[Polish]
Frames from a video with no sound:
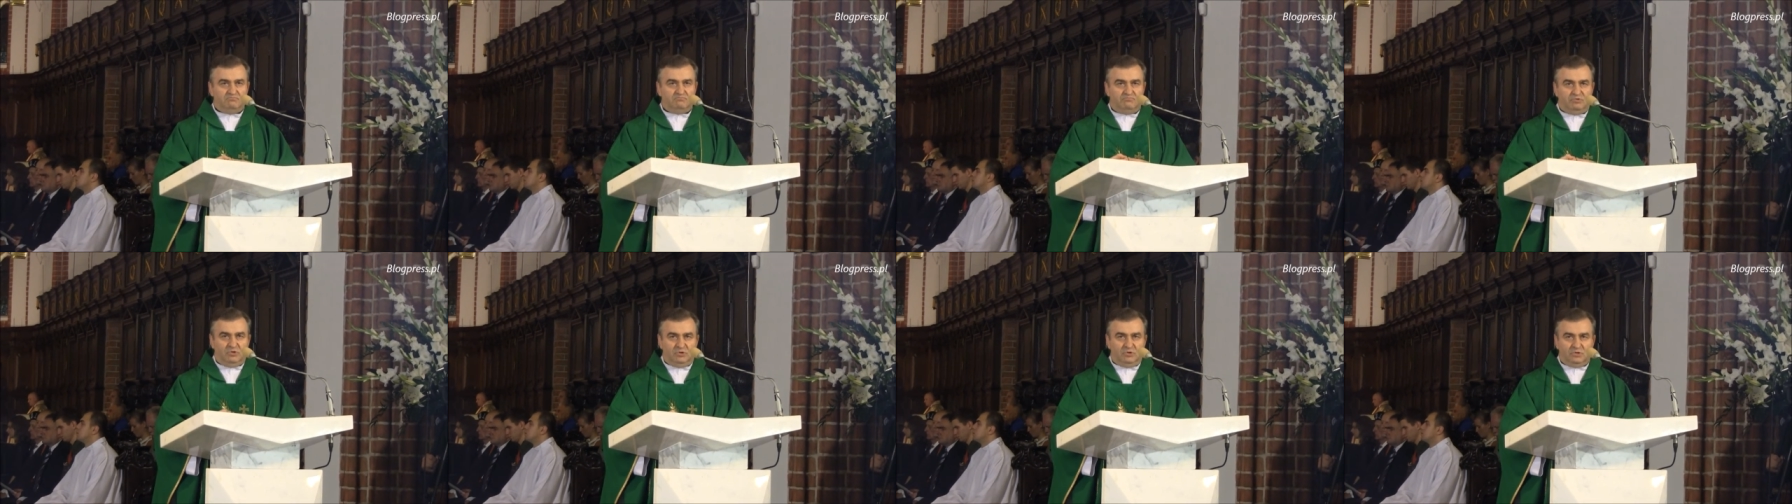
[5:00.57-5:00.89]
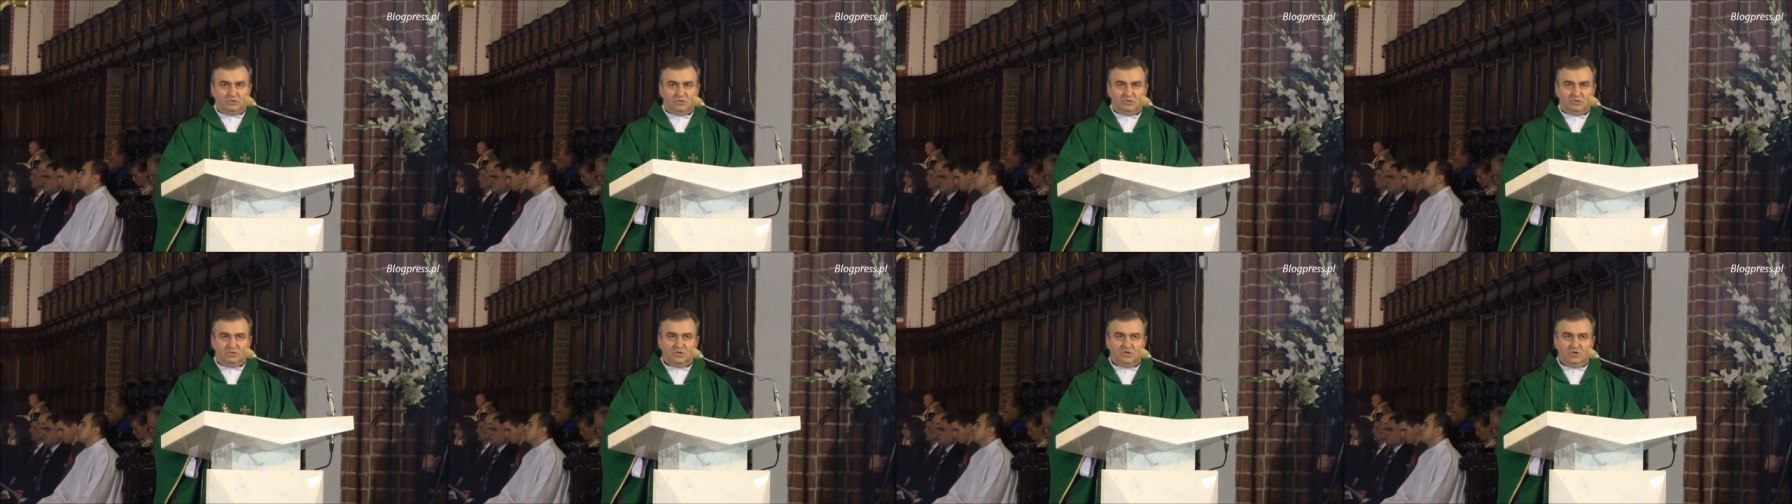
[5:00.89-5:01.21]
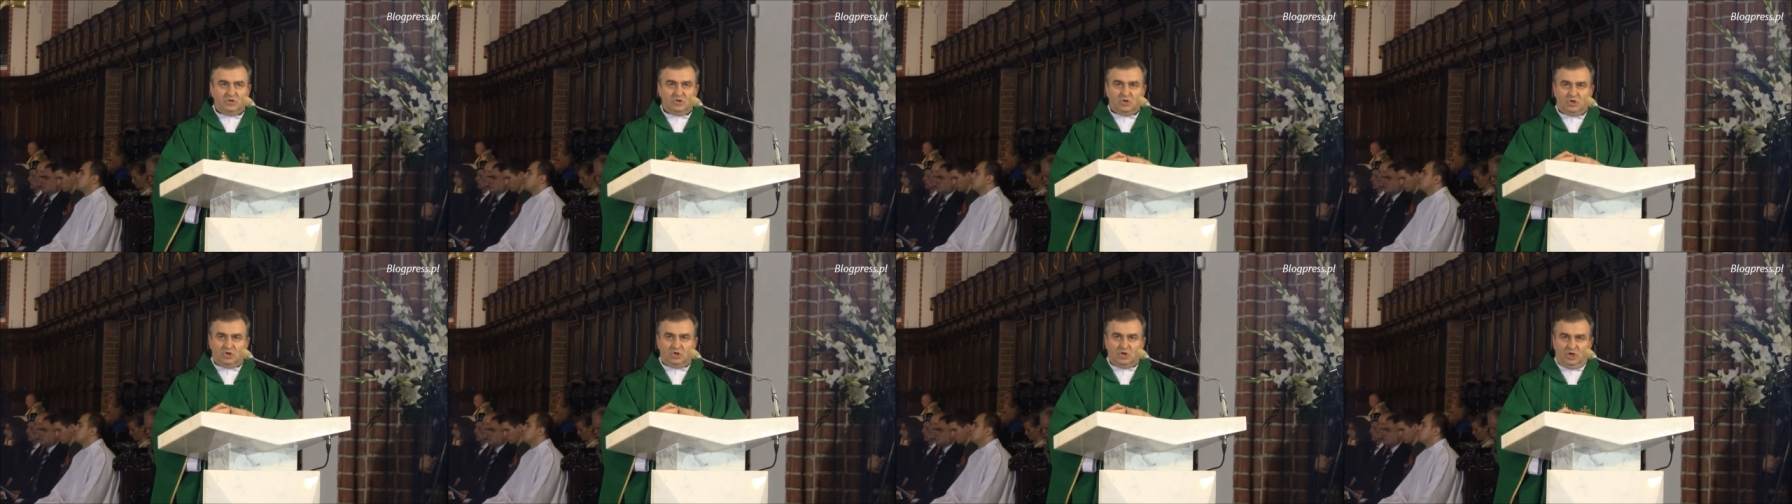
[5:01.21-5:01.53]
Bóg,
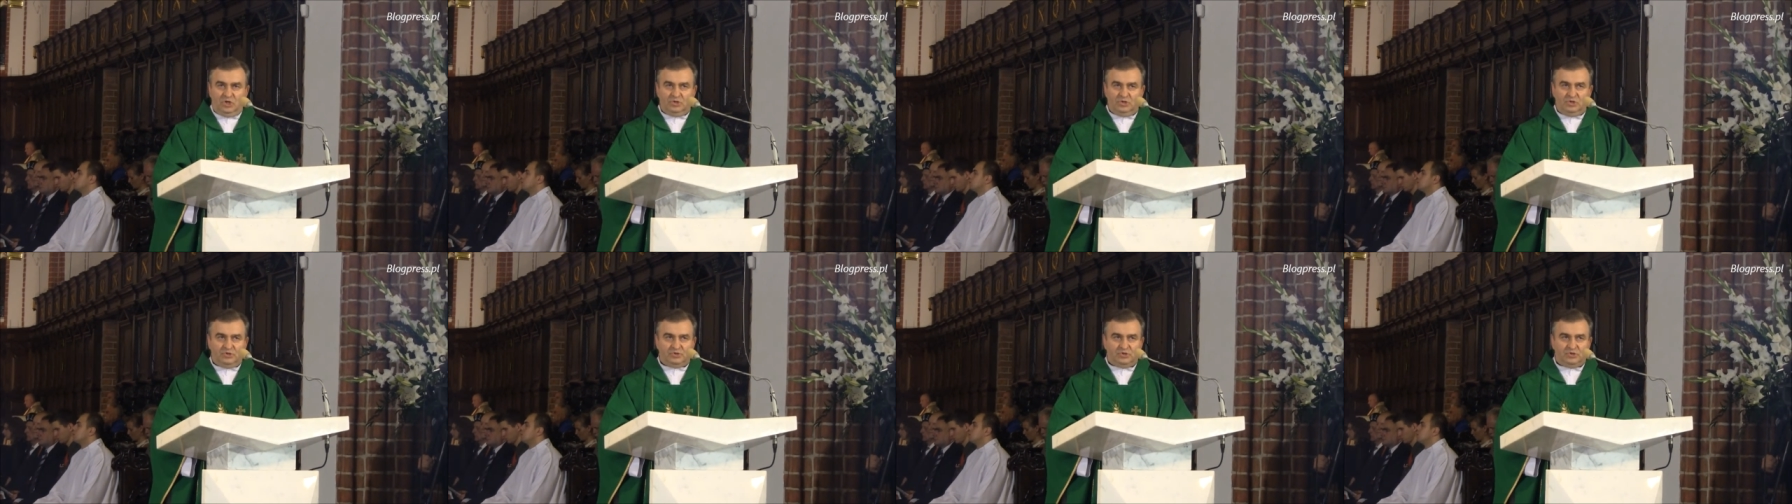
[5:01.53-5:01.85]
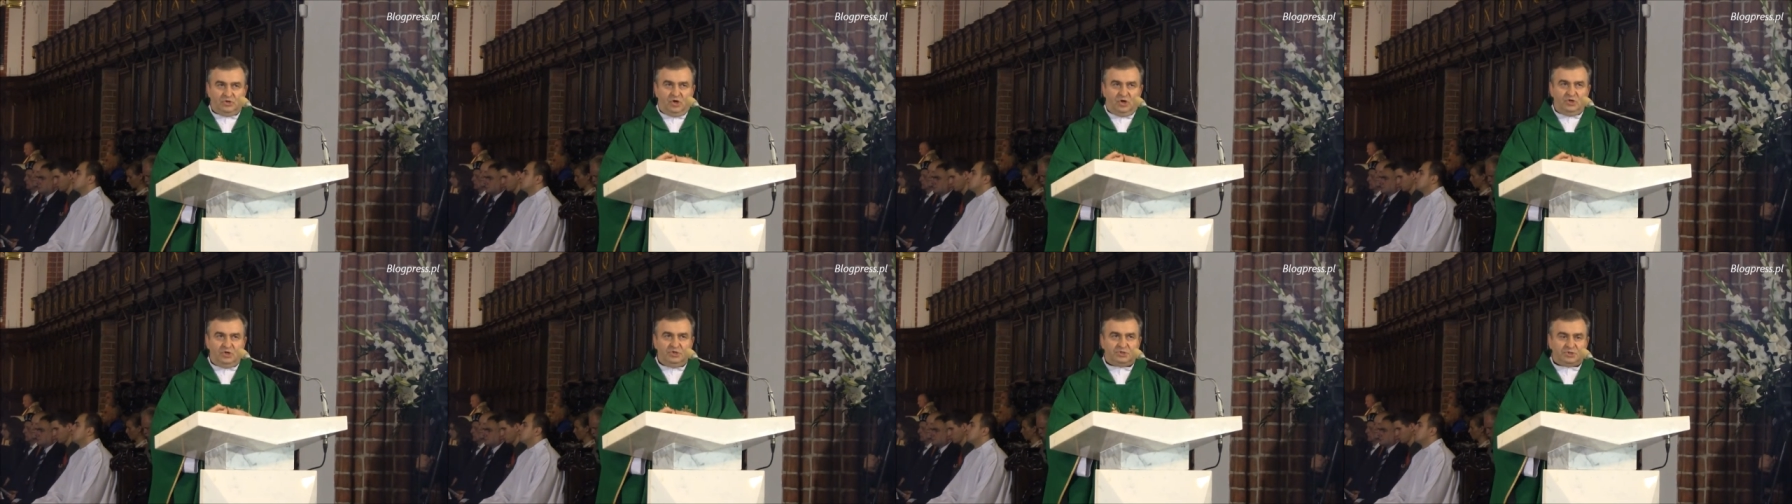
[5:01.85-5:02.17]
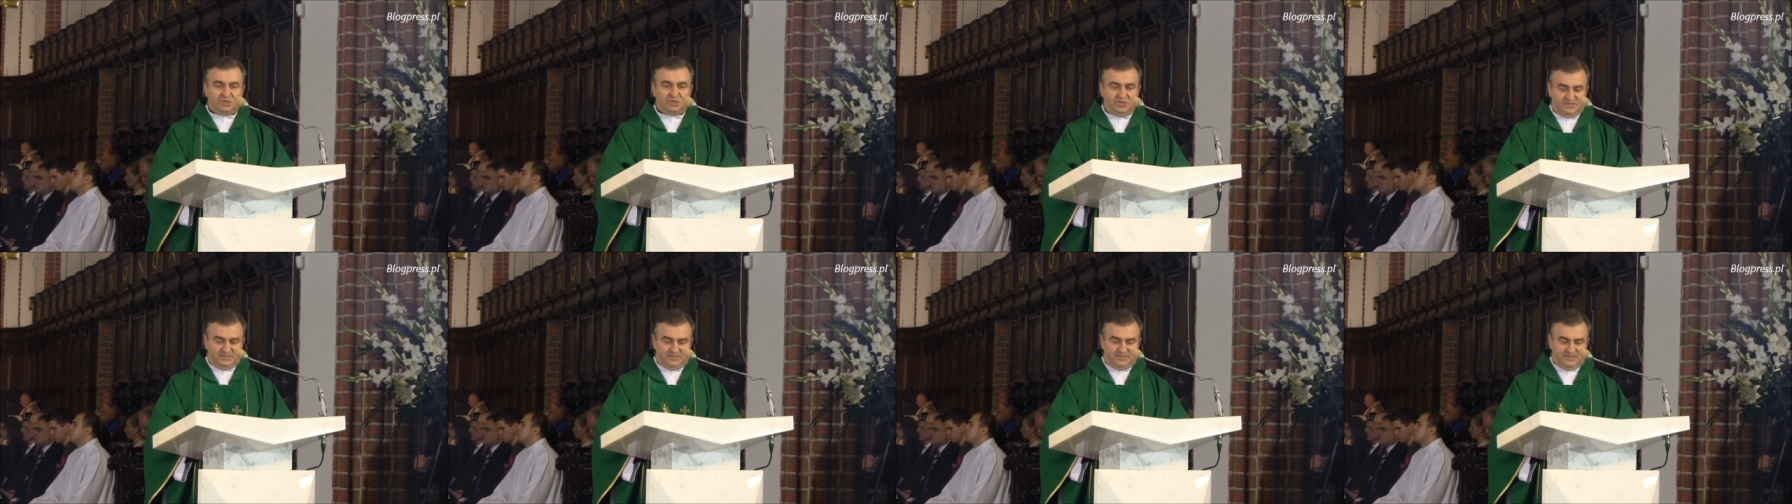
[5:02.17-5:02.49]
honor,
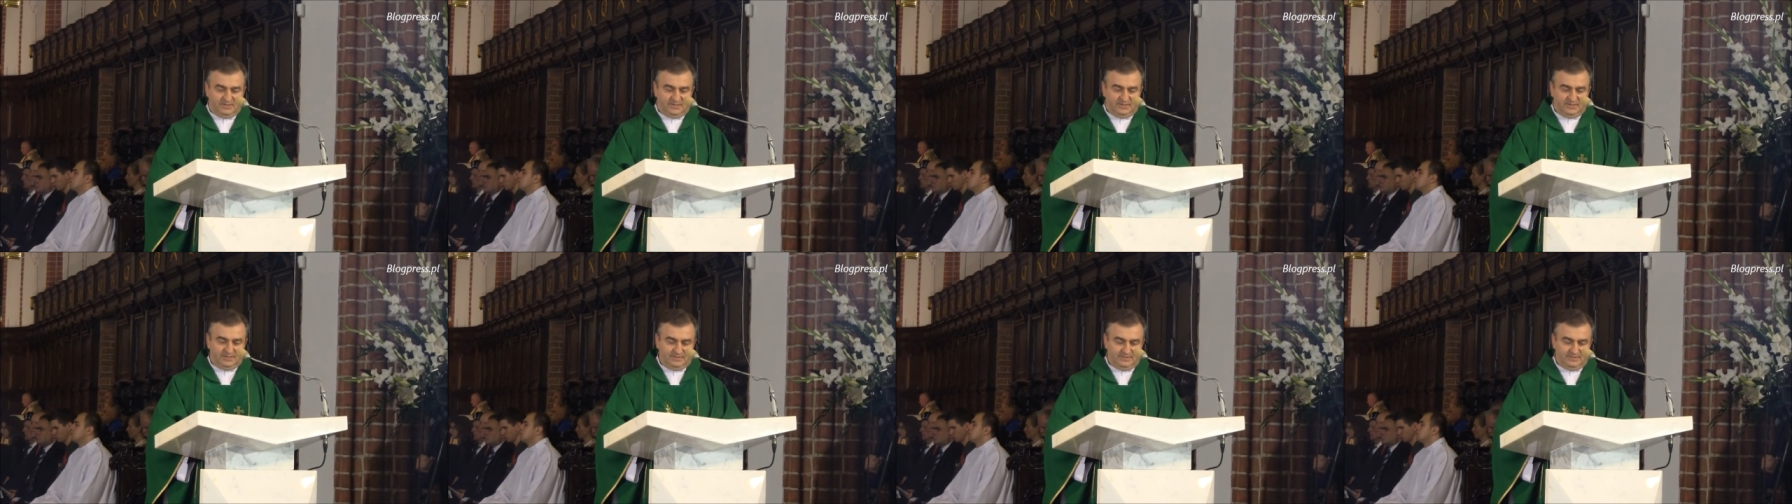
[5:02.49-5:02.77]
ojczyzna.